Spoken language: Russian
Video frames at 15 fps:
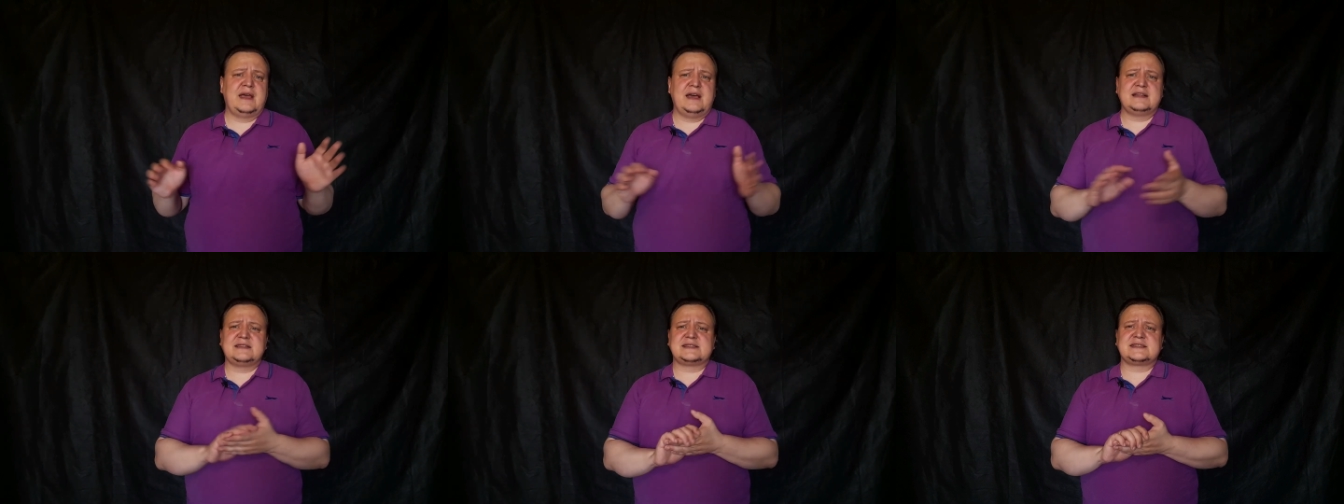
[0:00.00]

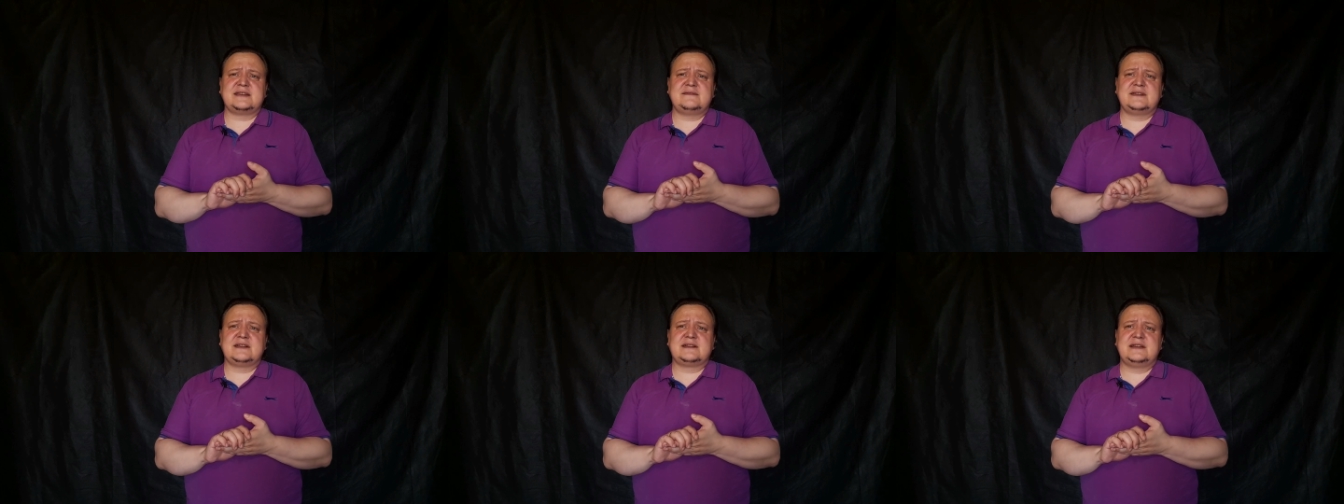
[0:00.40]
Это
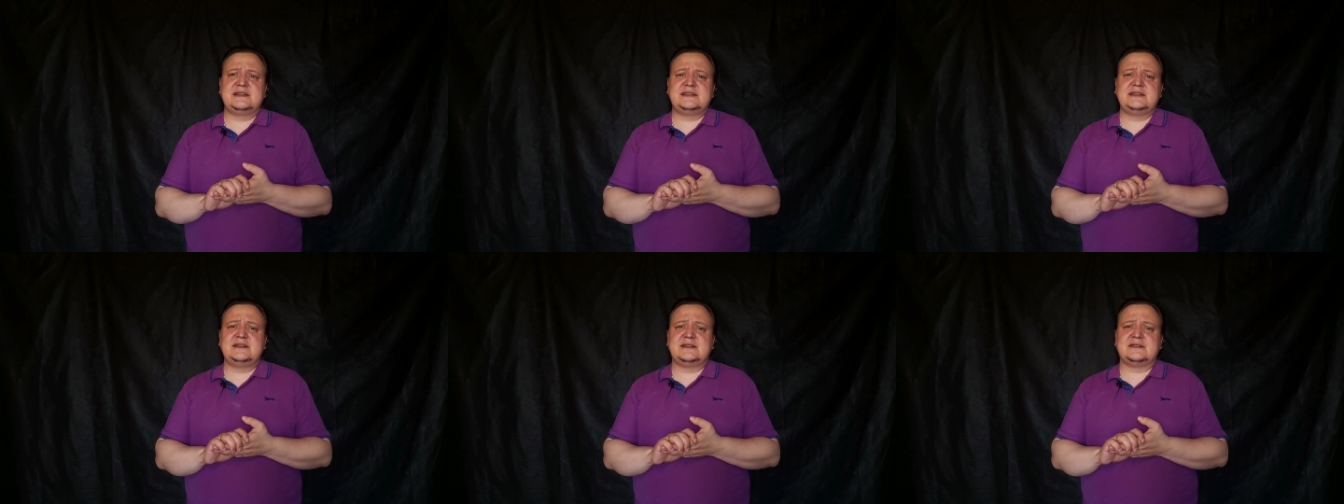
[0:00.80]
совет для
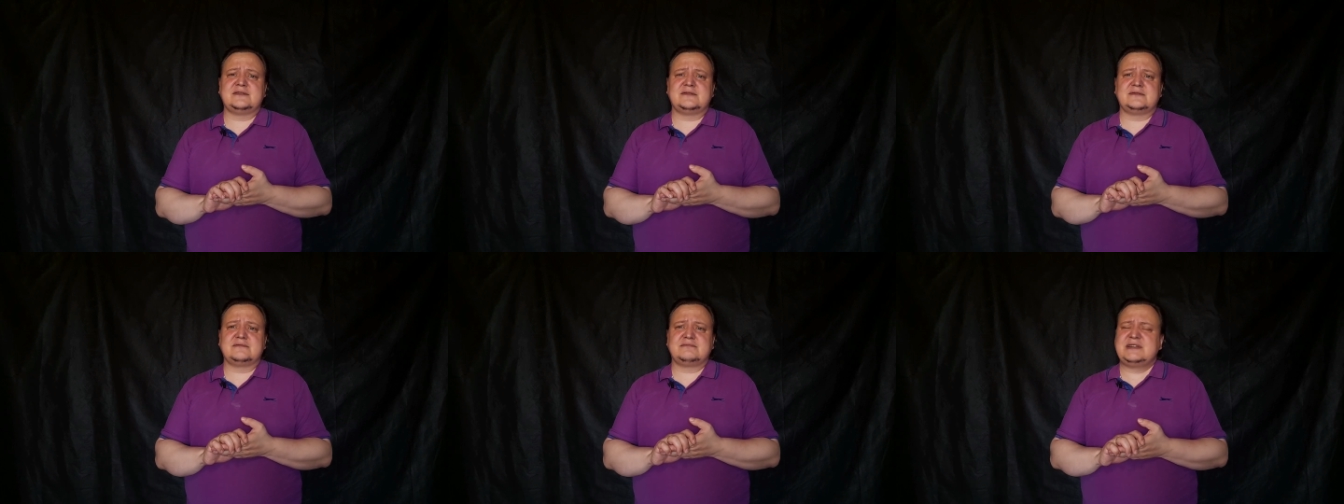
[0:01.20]

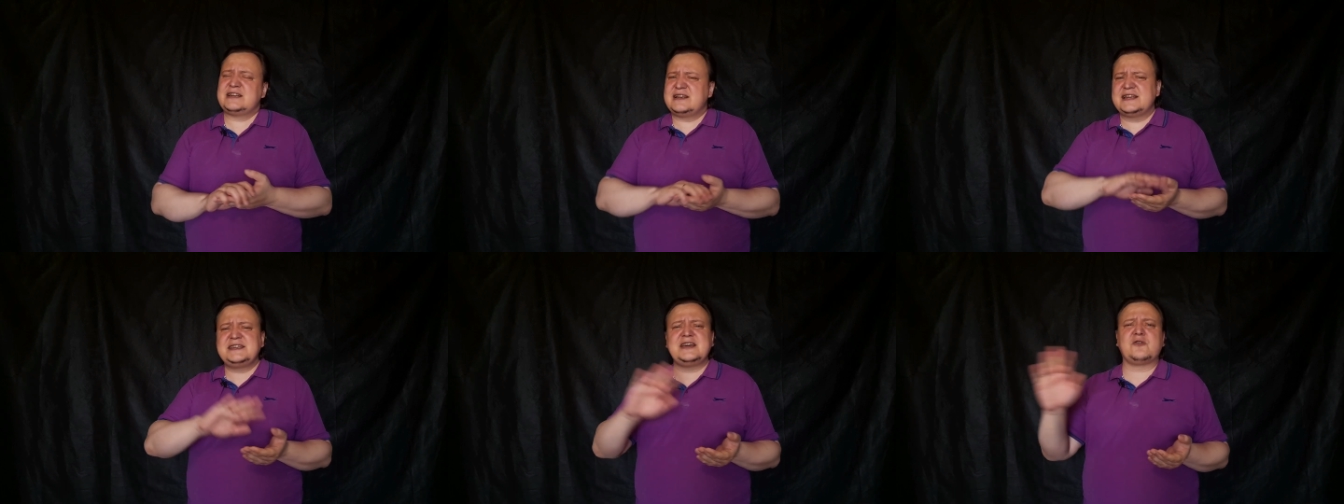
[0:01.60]
тех, не
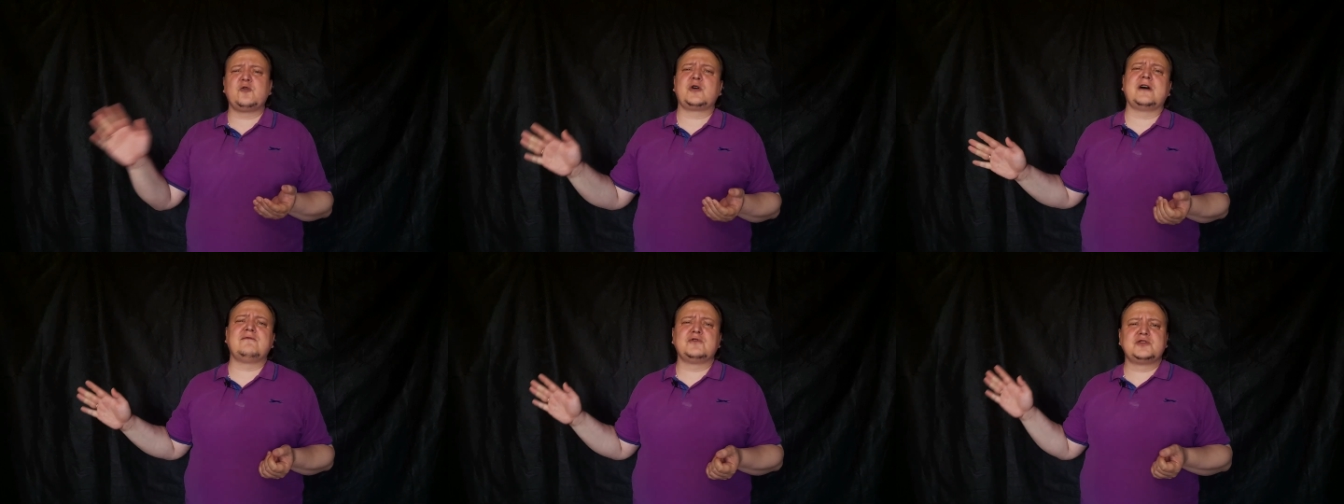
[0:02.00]
для тех,
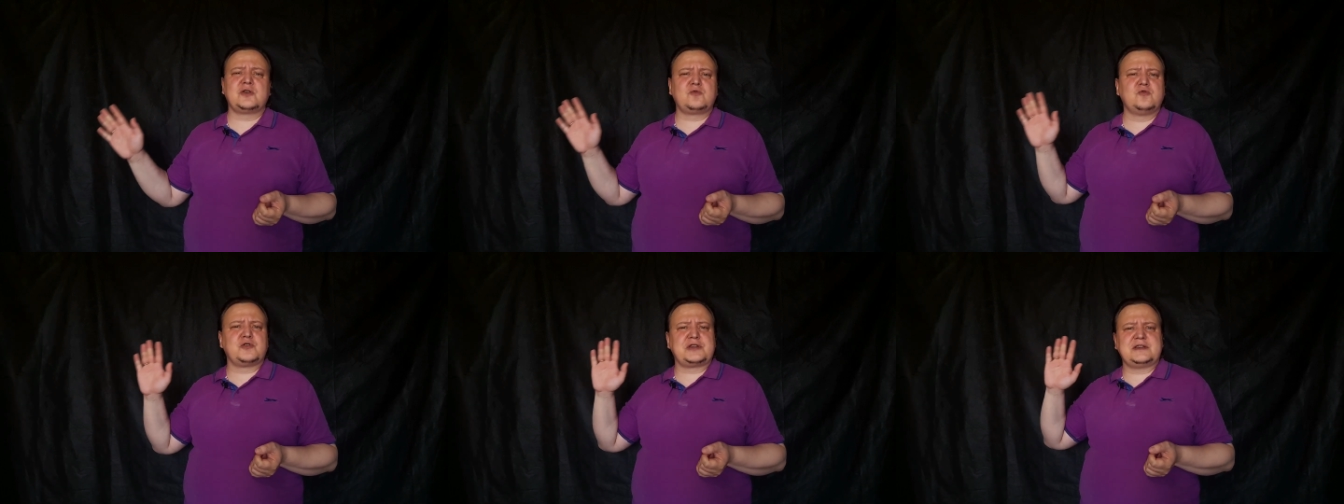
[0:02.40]
у кого на
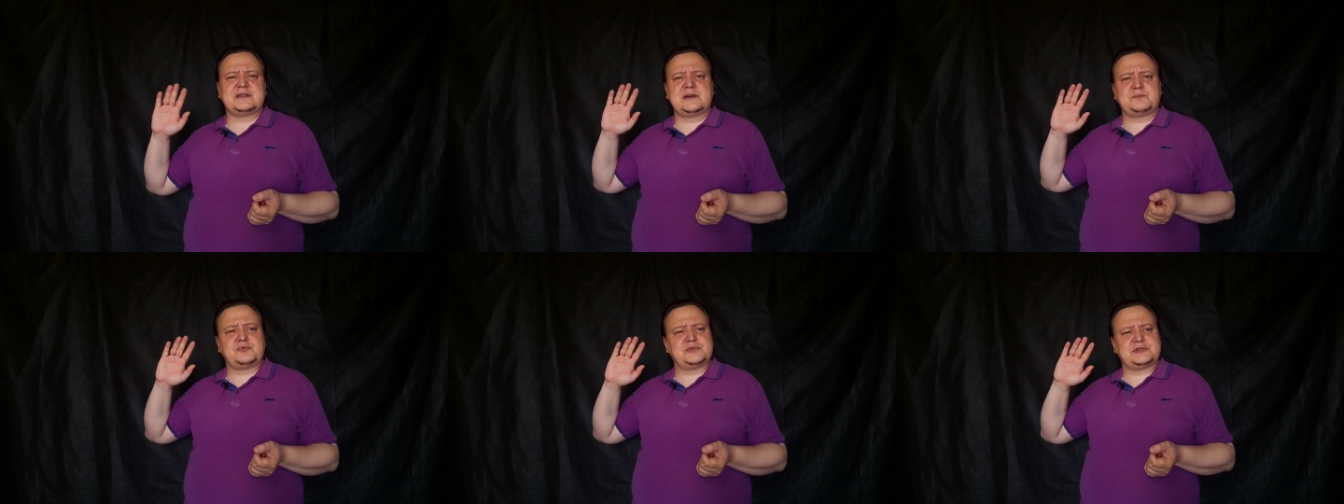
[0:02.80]
кухне,
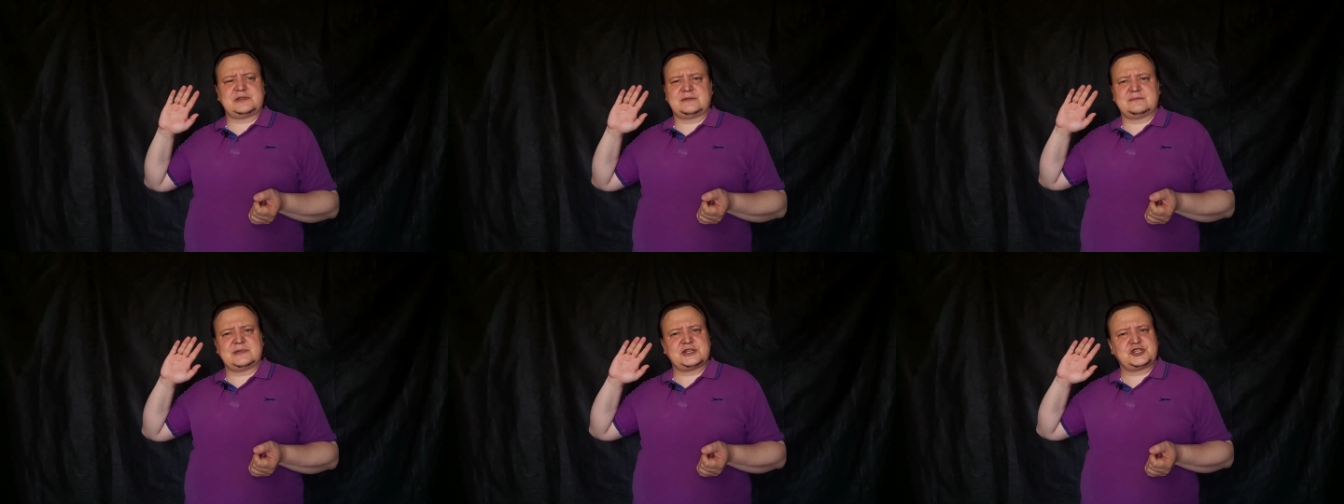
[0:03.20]

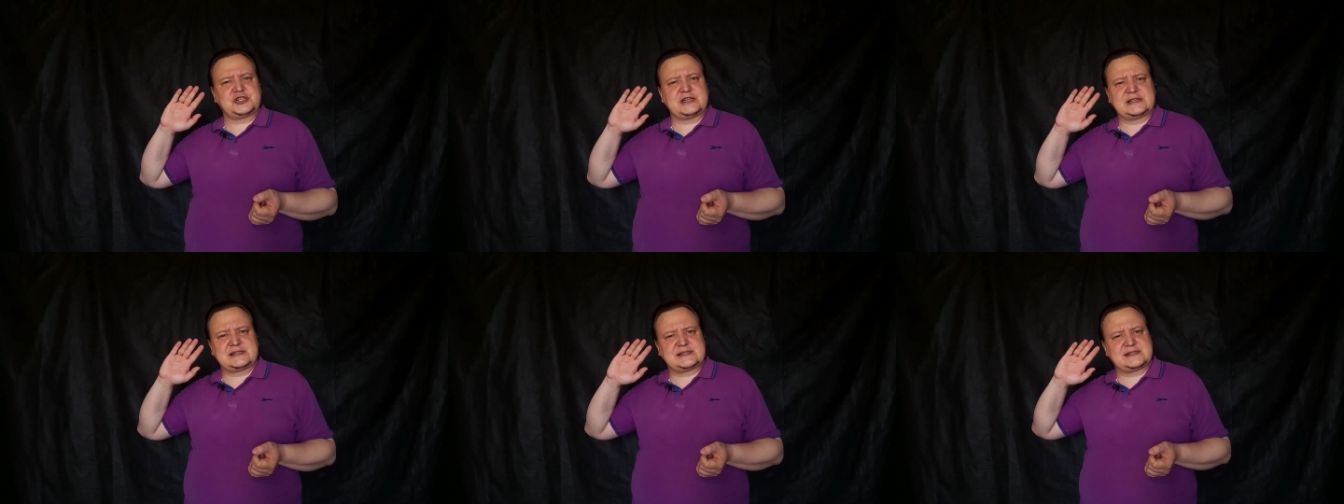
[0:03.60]
допустим,
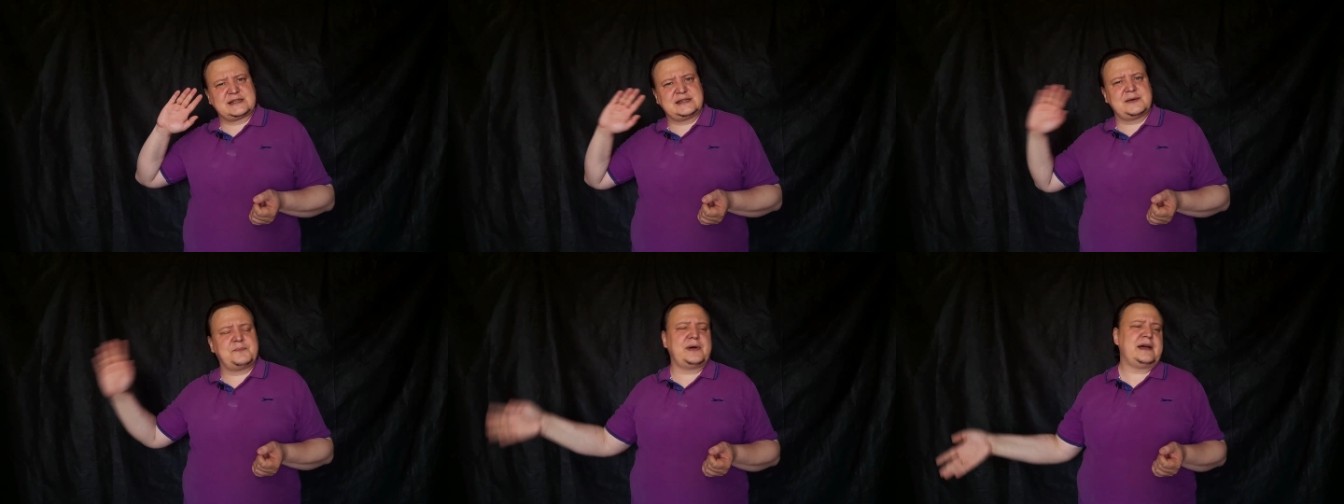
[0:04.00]
ножи из
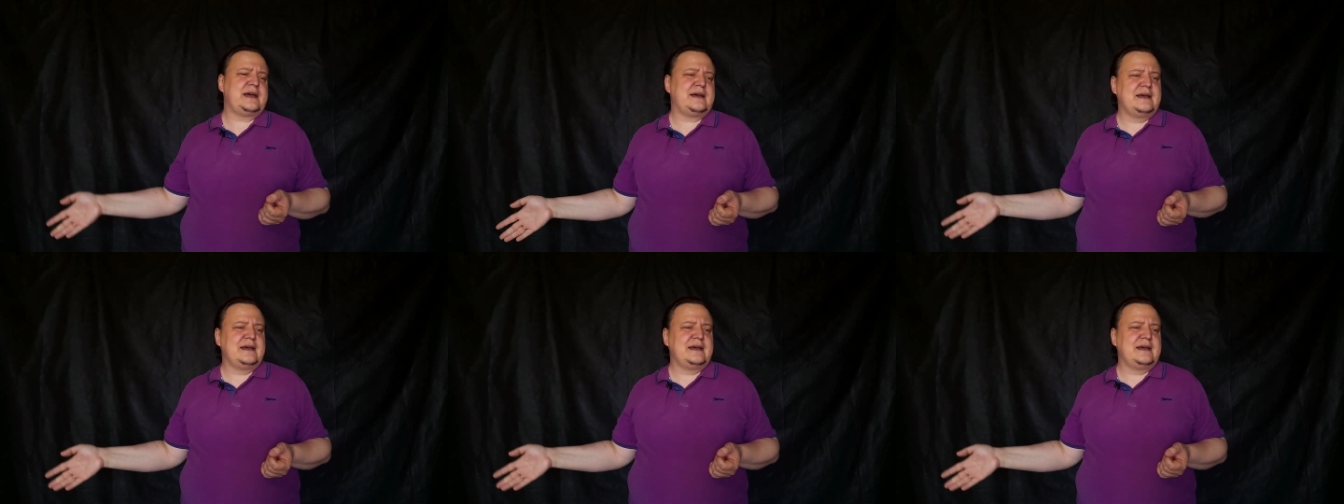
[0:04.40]
ЗДП,